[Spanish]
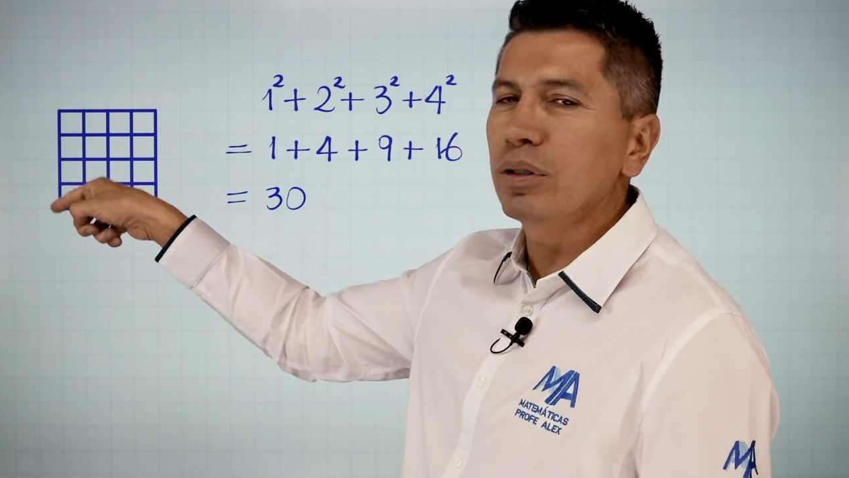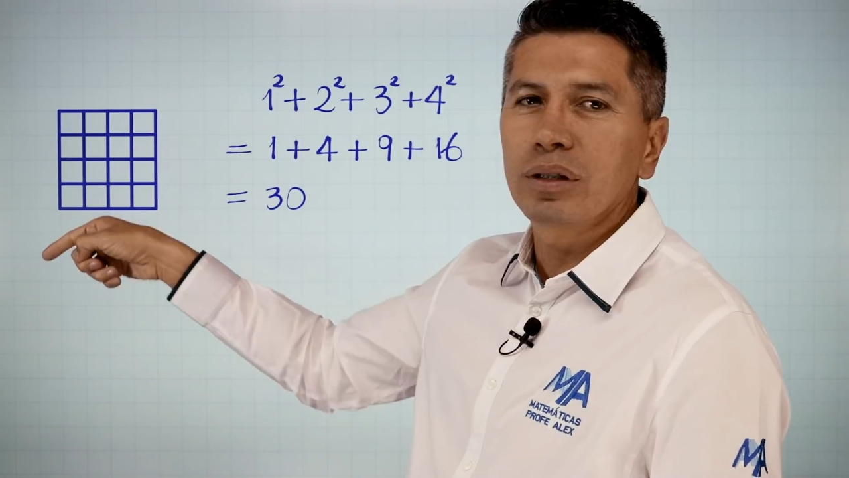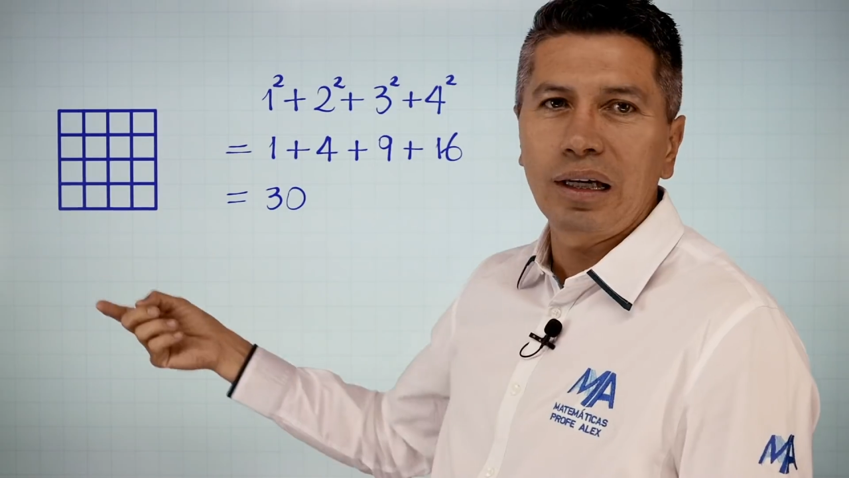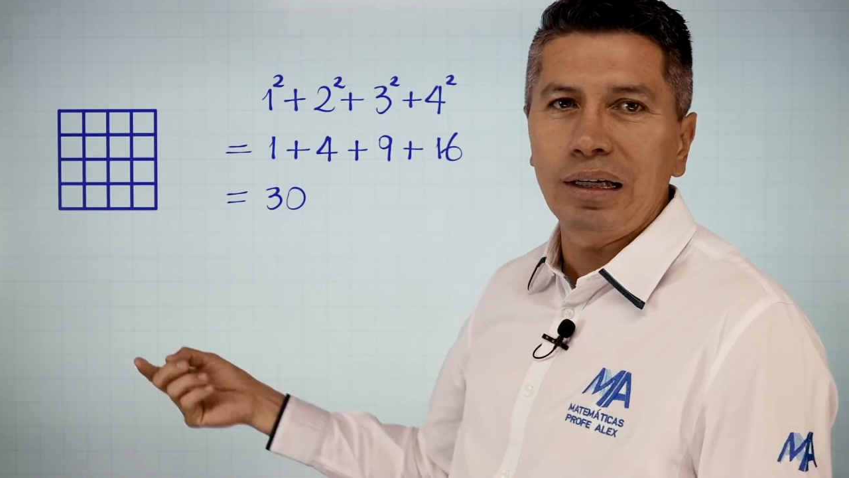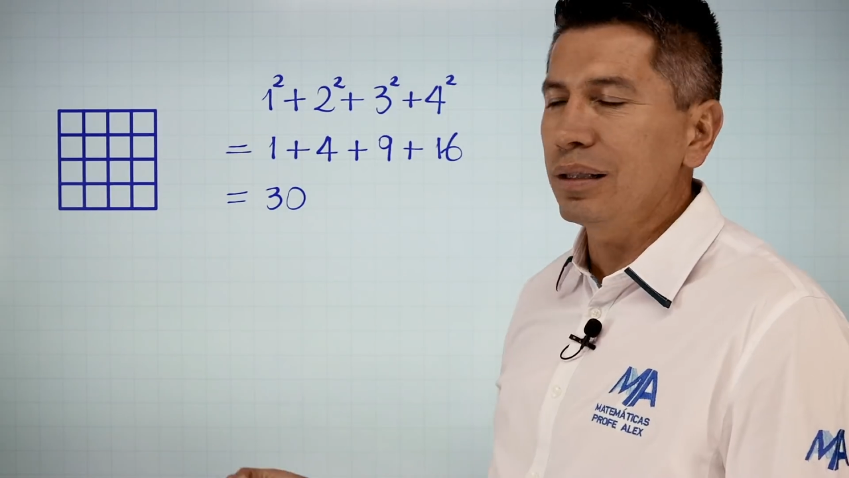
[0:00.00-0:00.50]

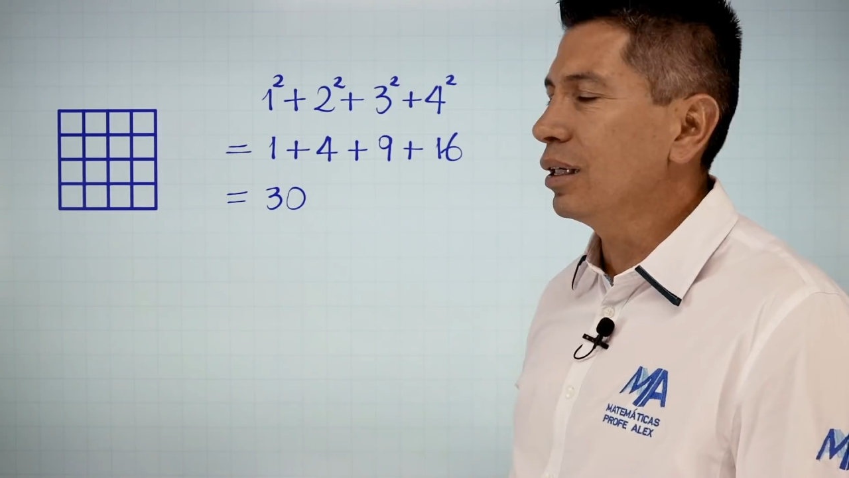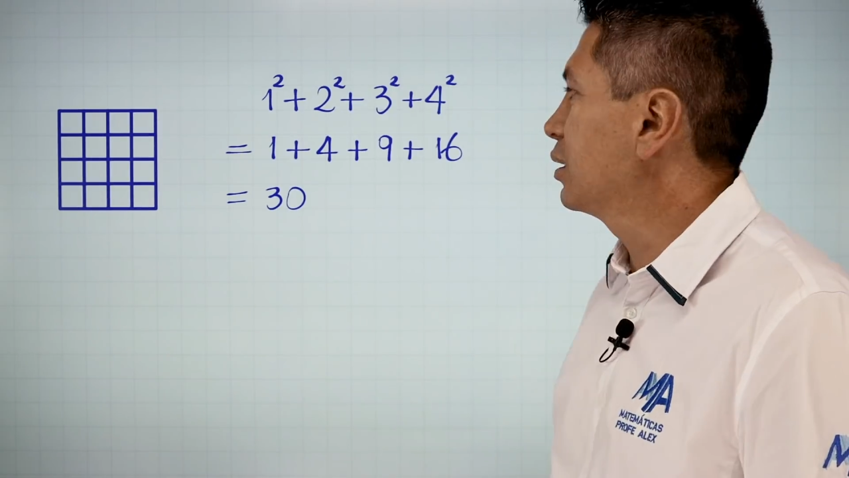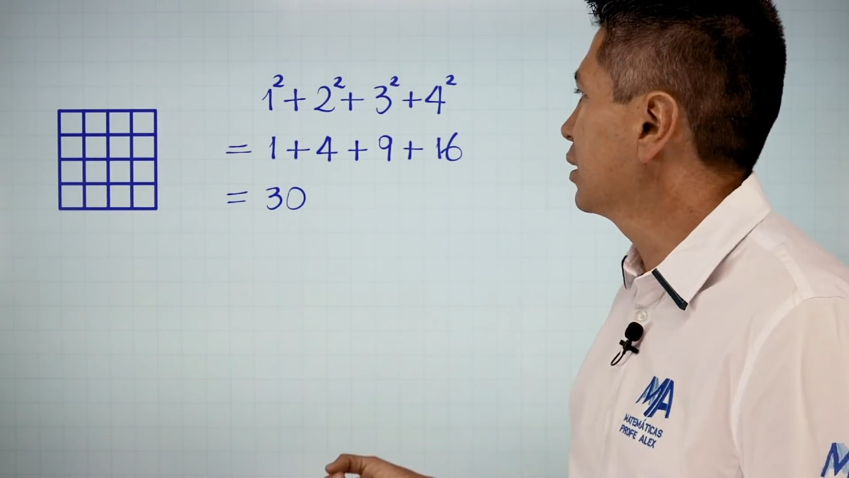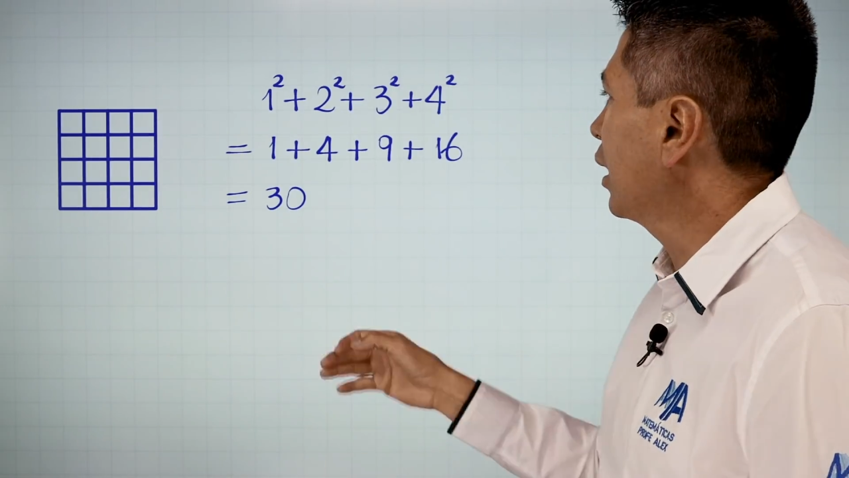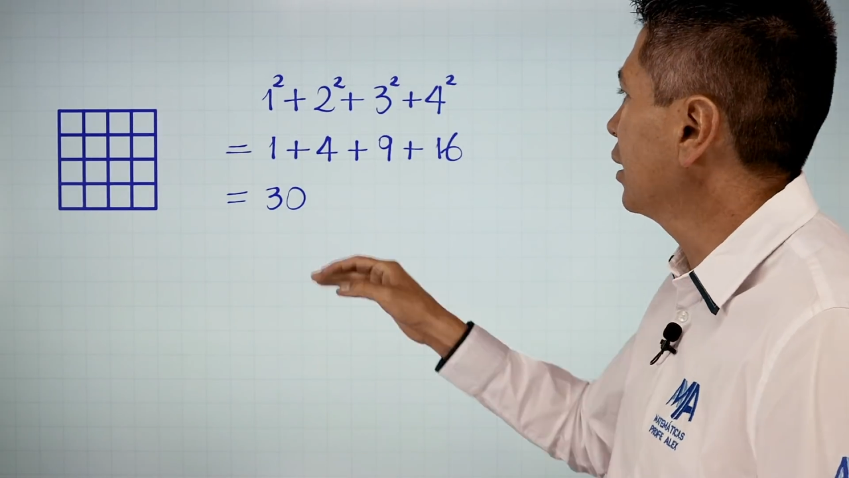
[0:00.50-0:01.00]
pues que es
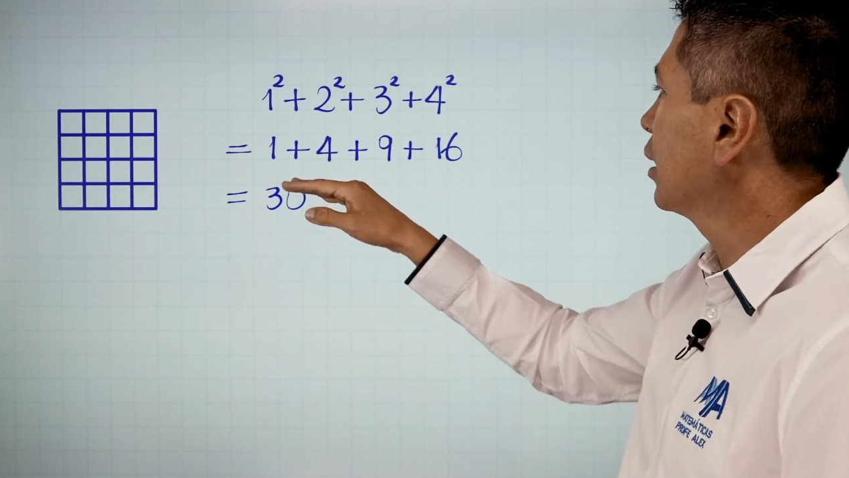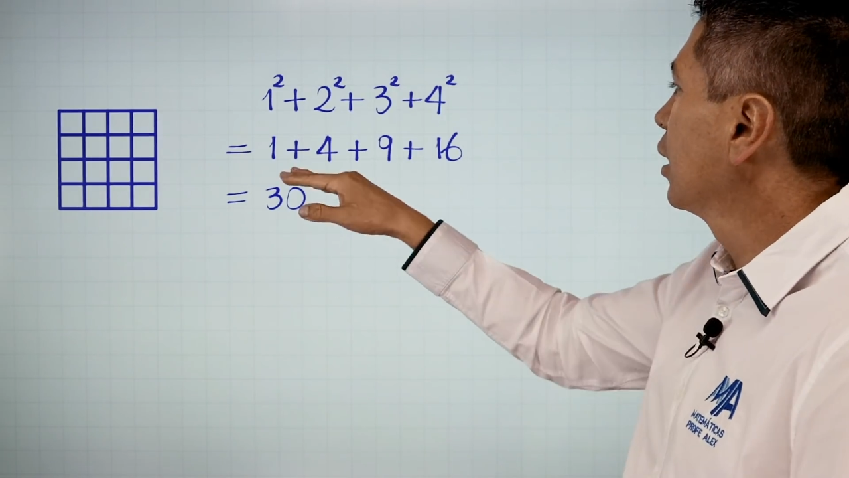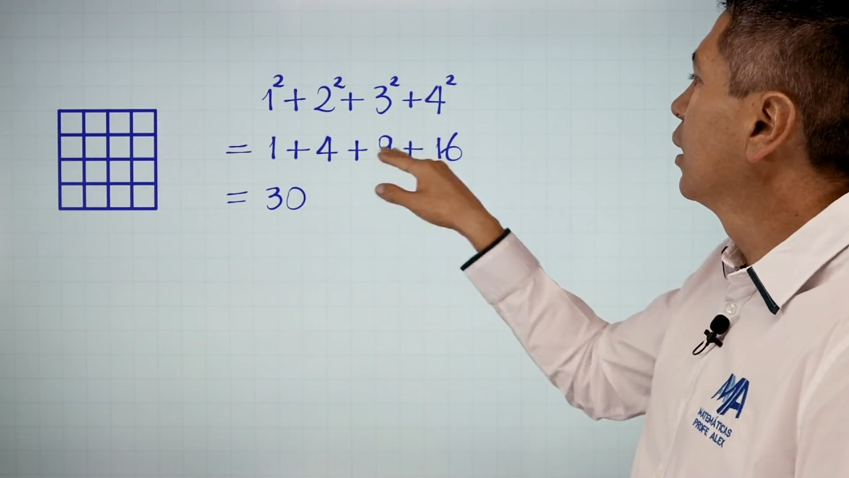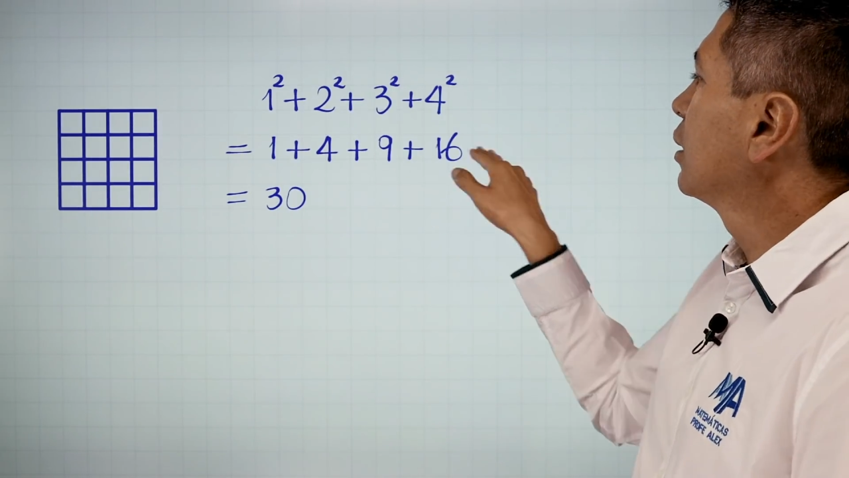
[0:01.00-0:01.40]
16.